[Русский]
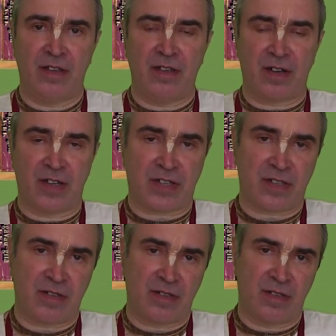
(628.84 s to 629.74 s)
И
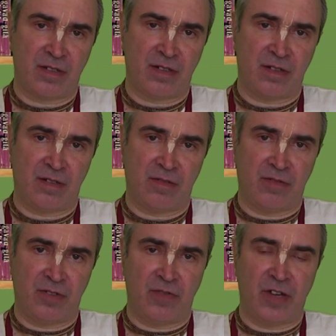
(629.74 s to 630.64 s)
раз
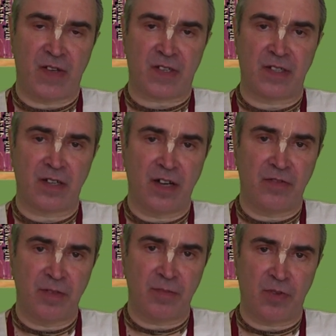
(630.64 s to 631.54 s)
он является таковым,